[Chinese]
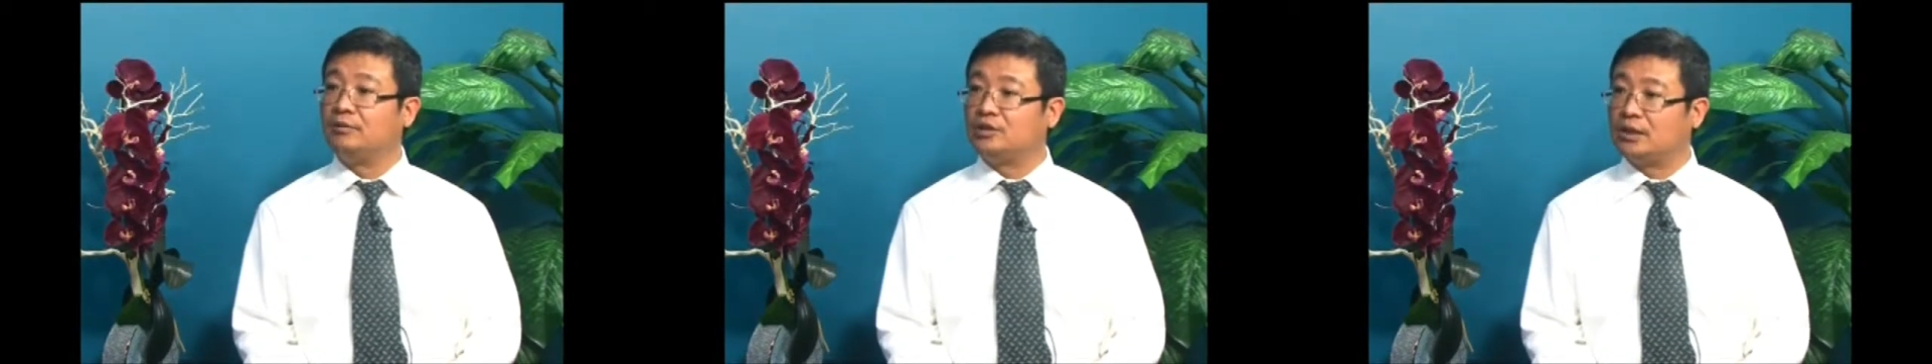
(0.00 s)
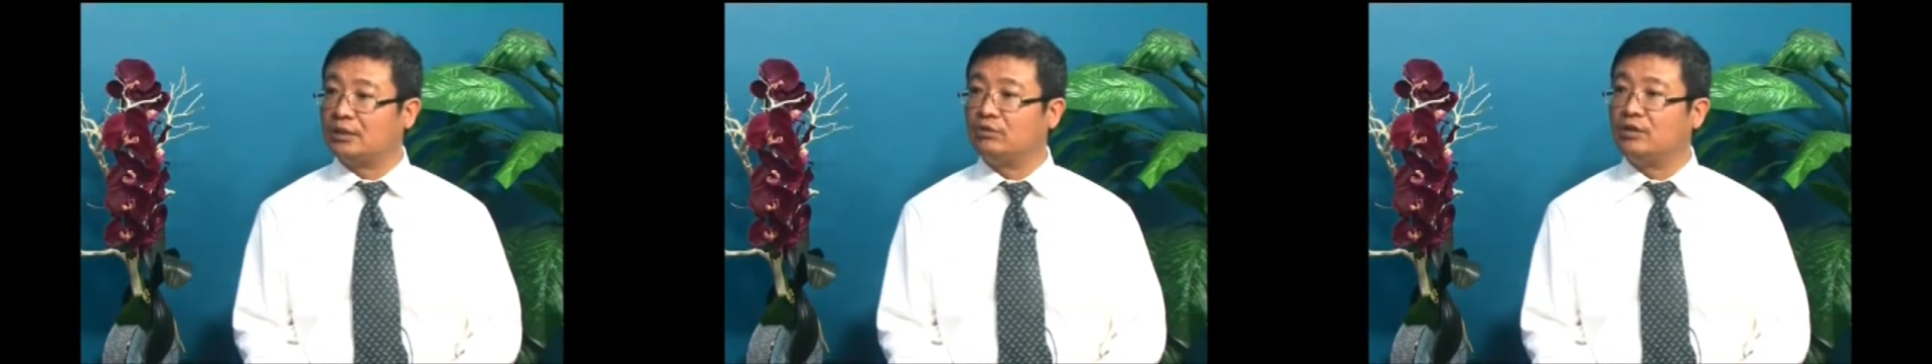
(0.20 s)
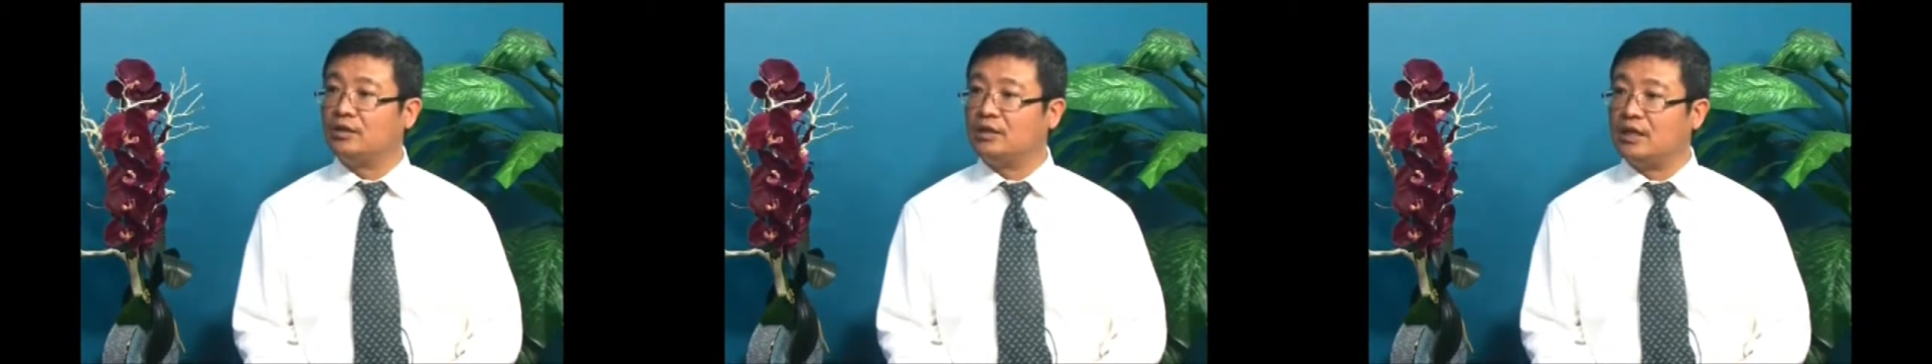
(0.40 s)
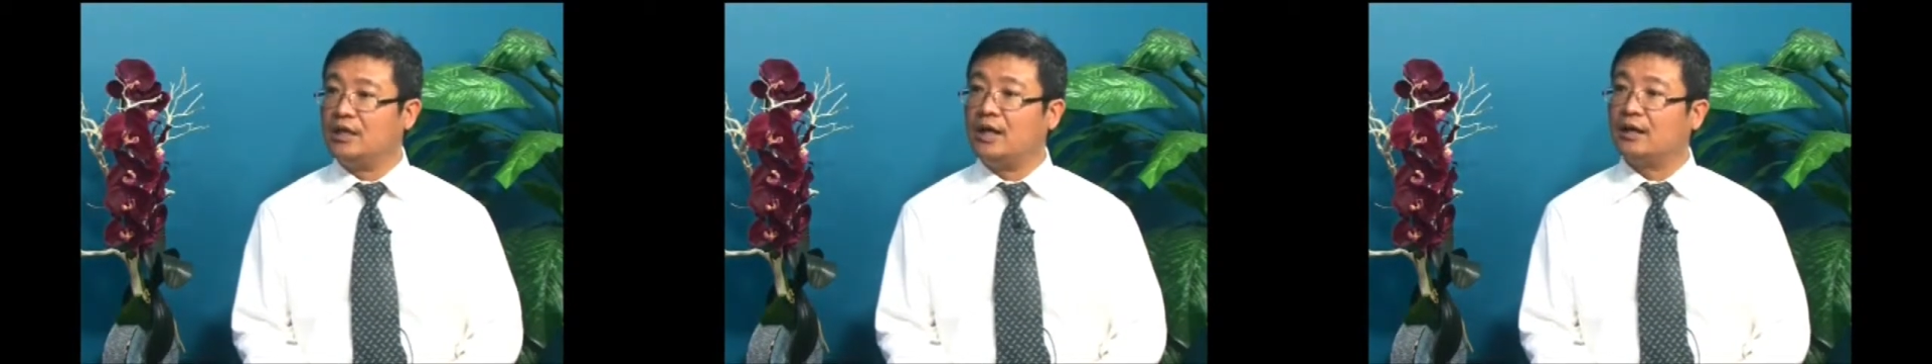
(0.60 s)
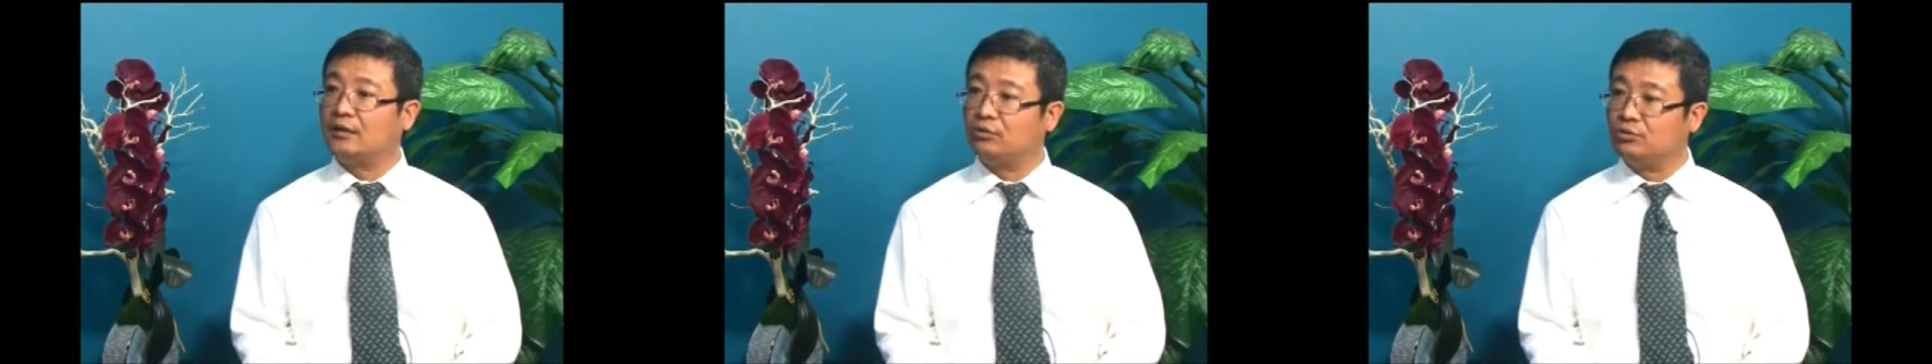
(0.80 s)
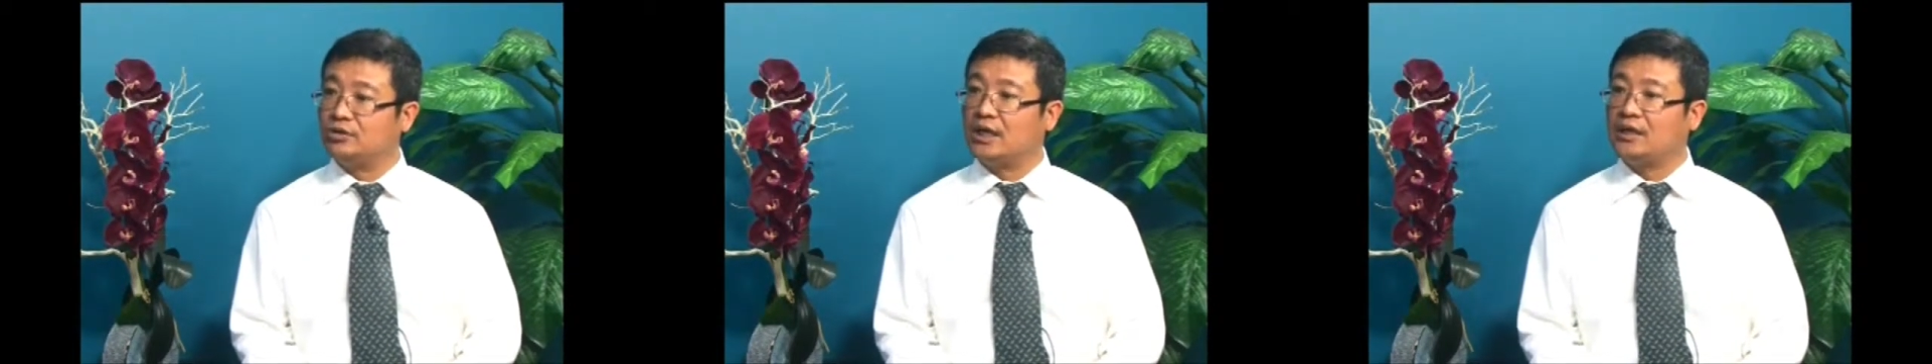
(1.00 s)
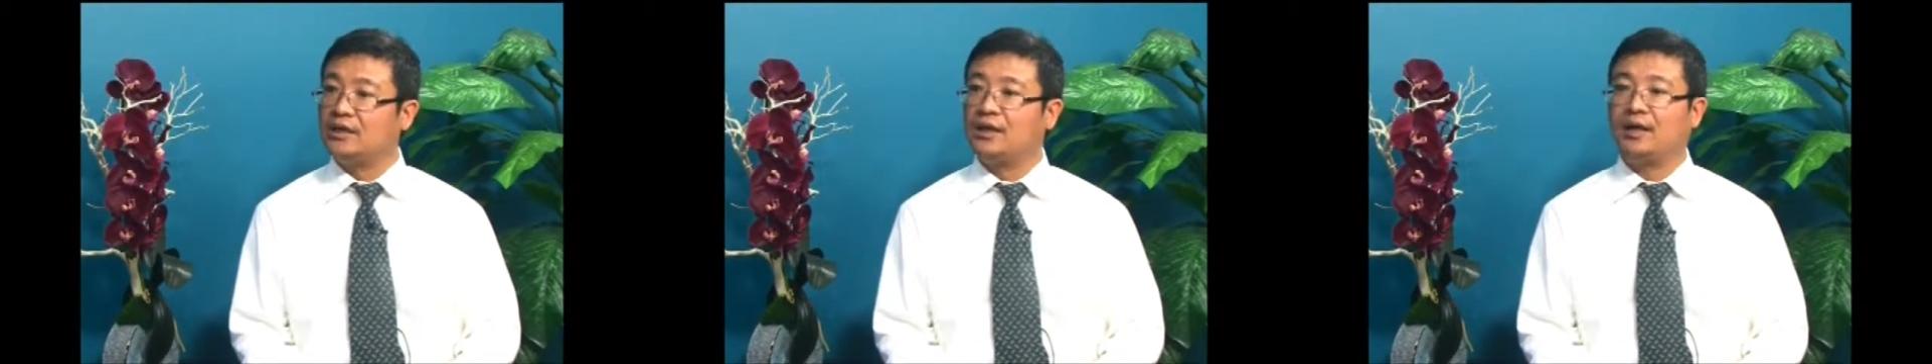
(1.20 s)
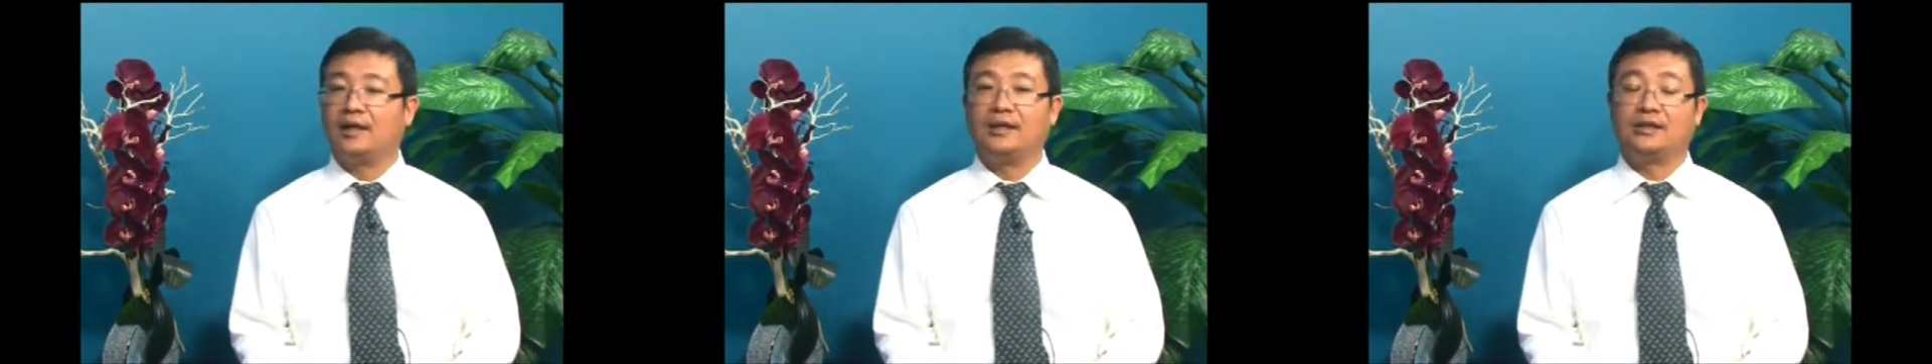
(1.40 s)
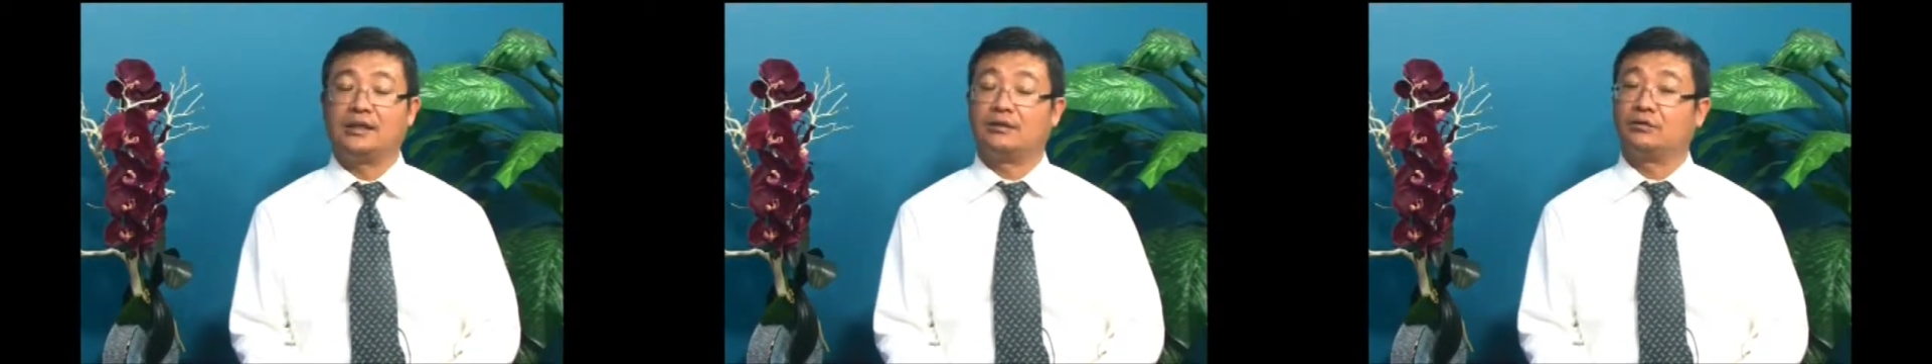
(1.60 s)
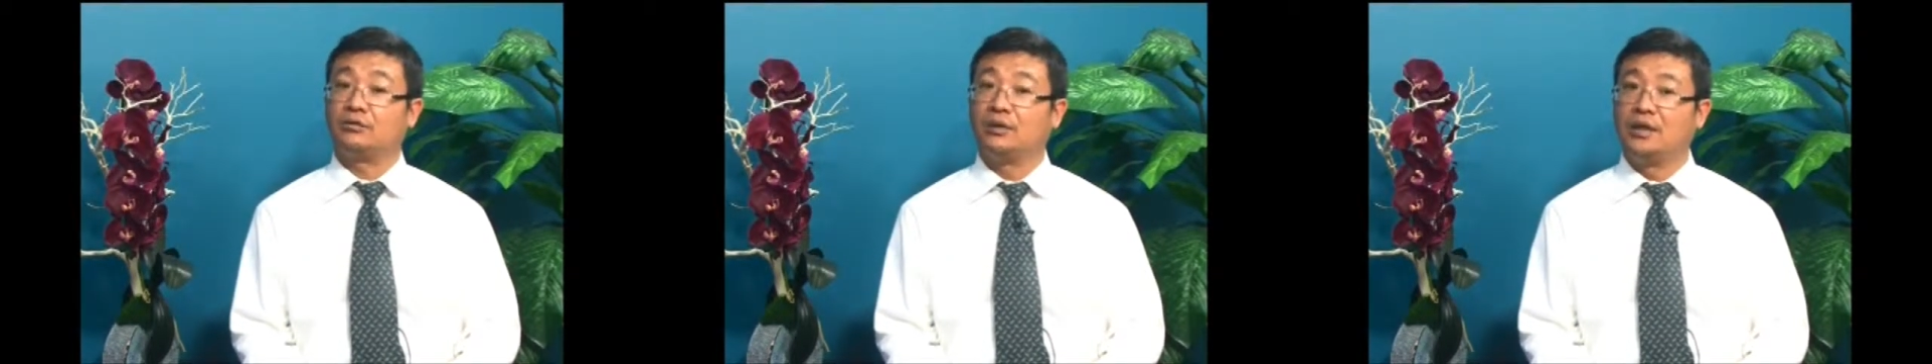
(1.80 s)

相对于银行独家银行来讲。